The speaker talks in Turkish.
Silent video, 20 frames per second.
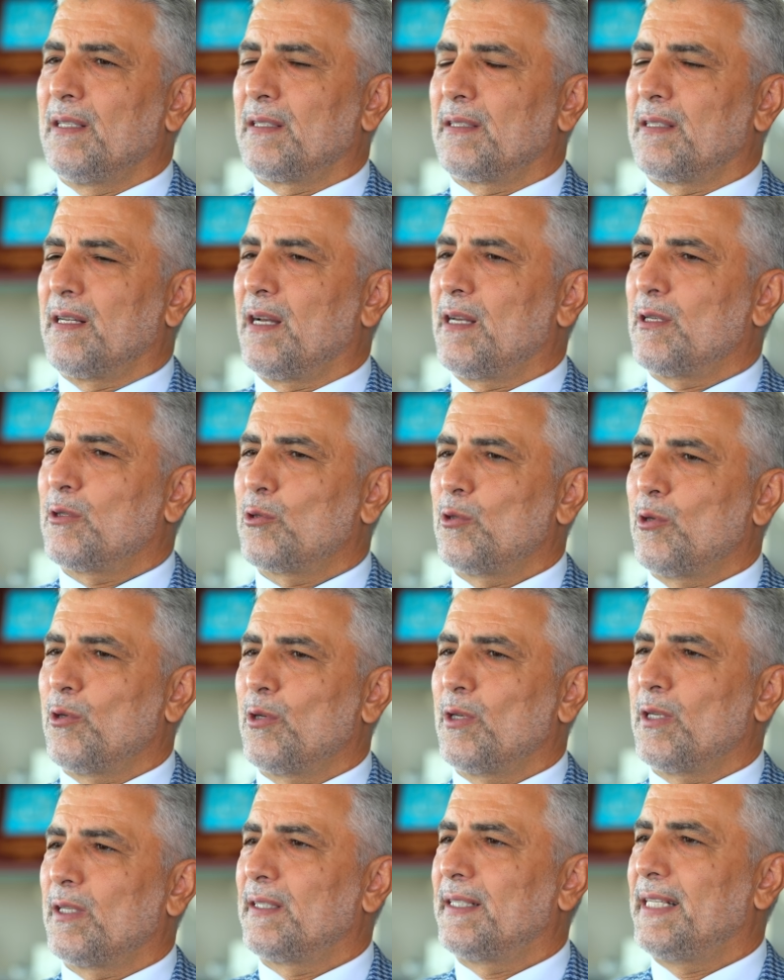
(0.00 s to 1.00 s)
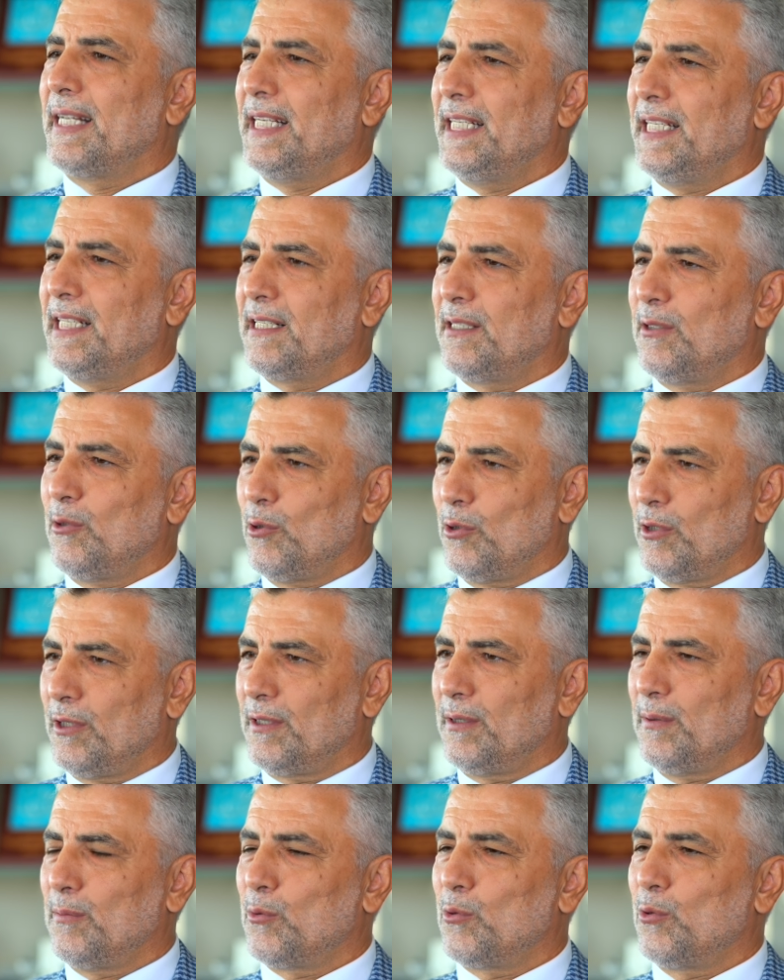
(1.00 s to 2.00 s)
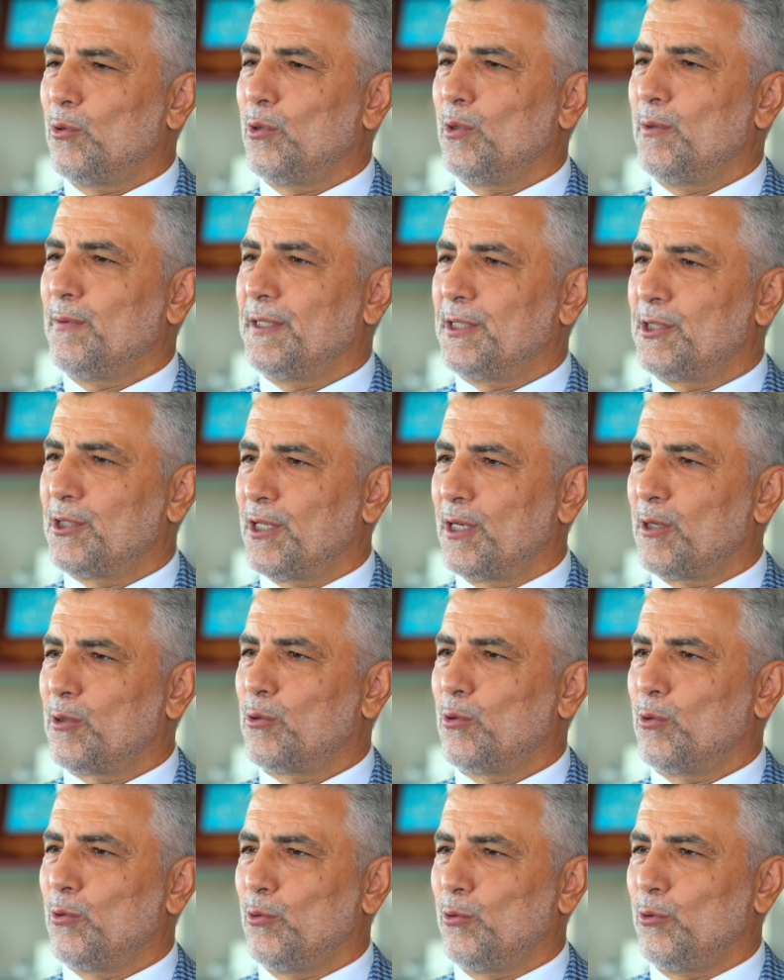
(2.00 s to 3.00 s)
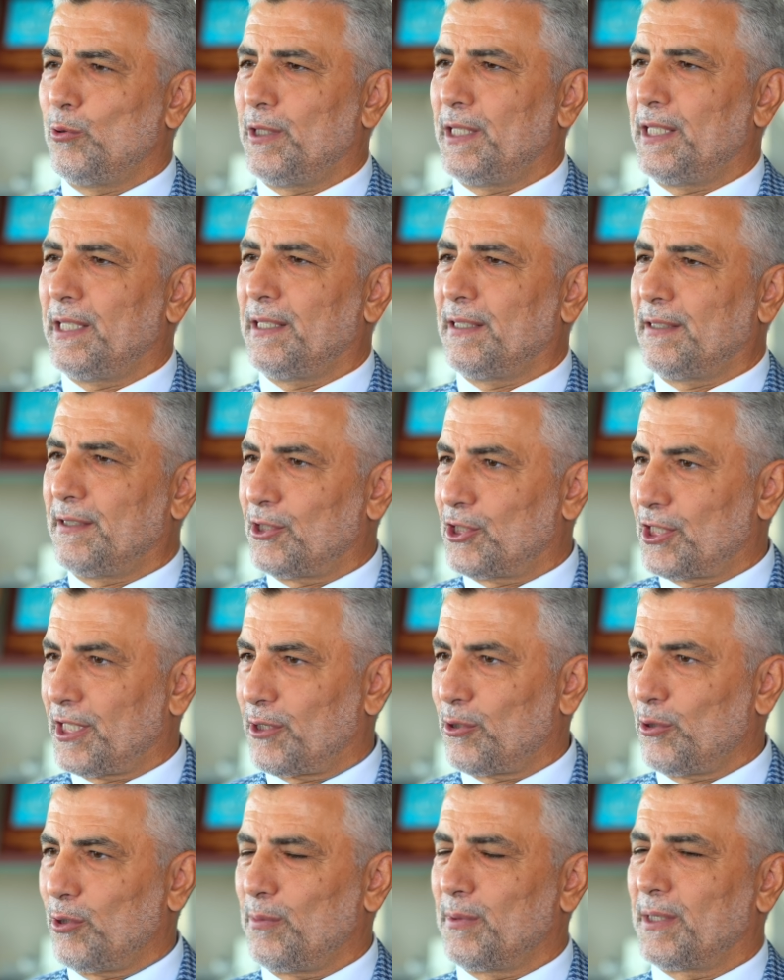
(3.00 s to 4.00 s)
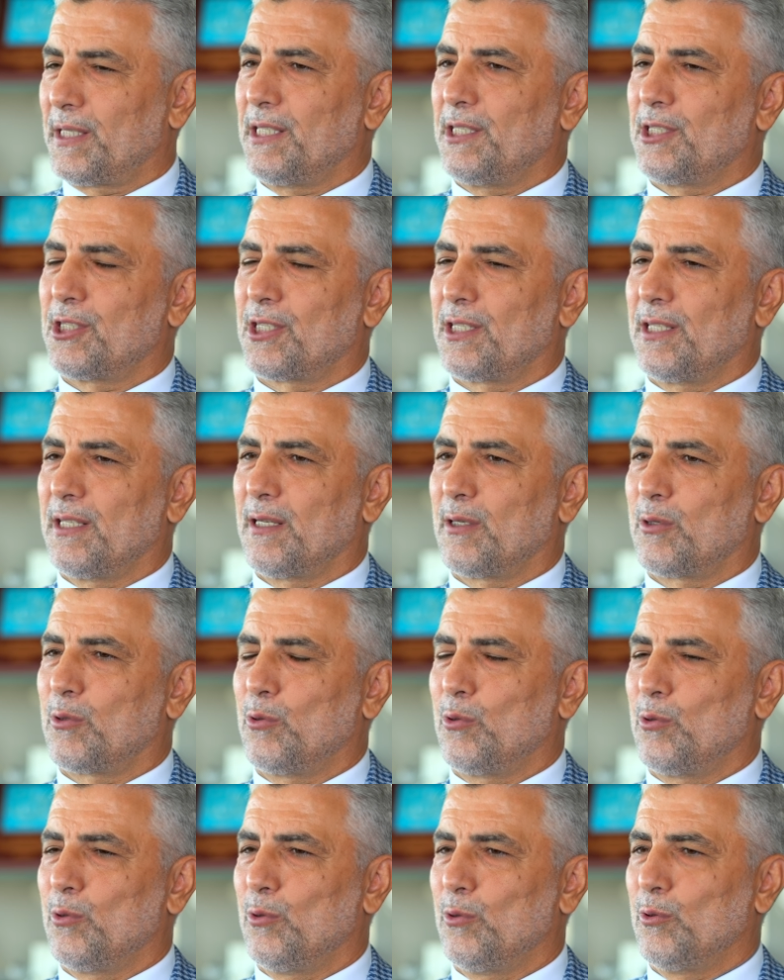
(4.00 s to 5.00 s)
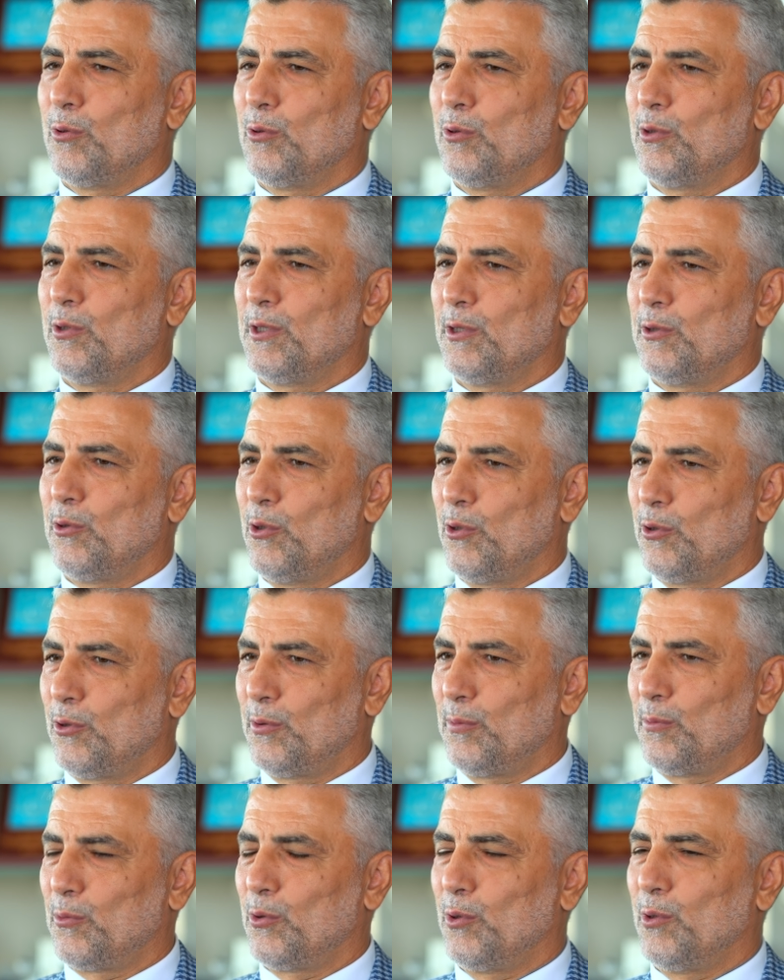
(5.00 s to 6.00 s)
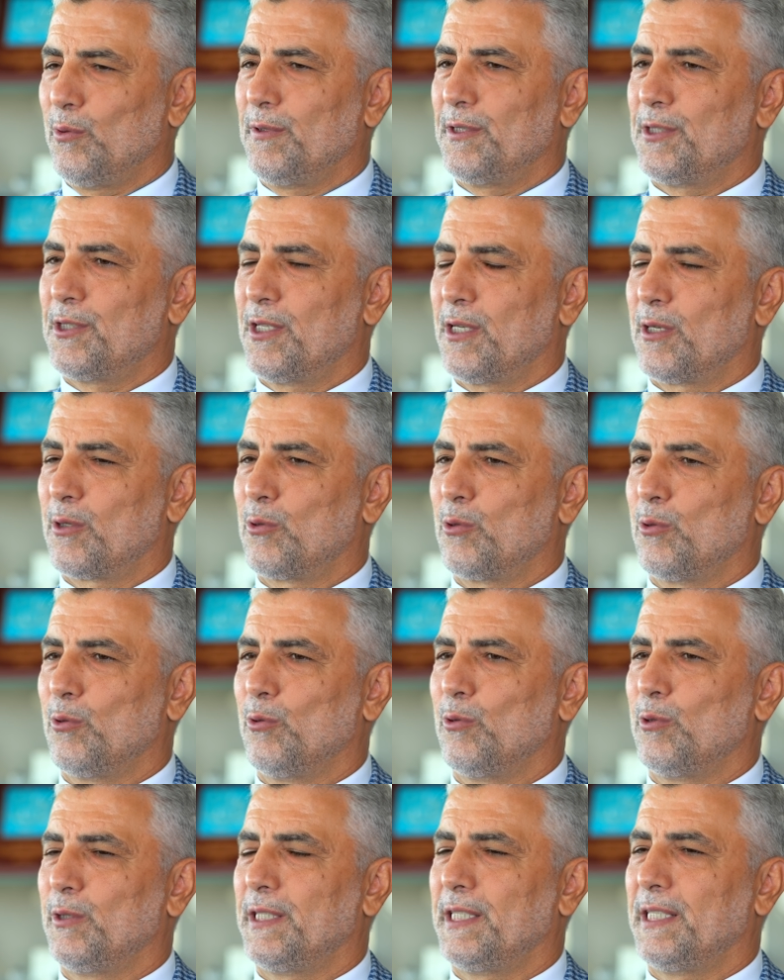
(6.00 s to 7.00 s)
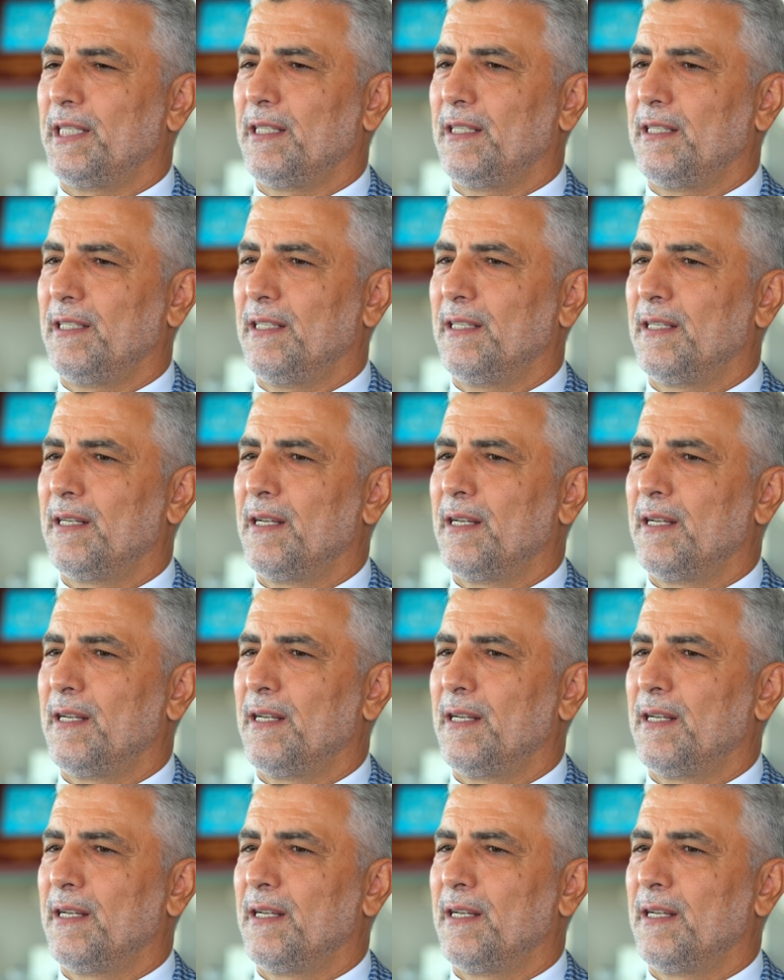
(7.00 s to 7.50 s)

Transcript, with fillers: daha sonra DEİK Yönetim Kurulu ve İcra Kurulu üyeliği, Dış Ekonomik İlişkiler Kurulu'nun Yönetim Kurulu ve İcra Kurulu üyeliği,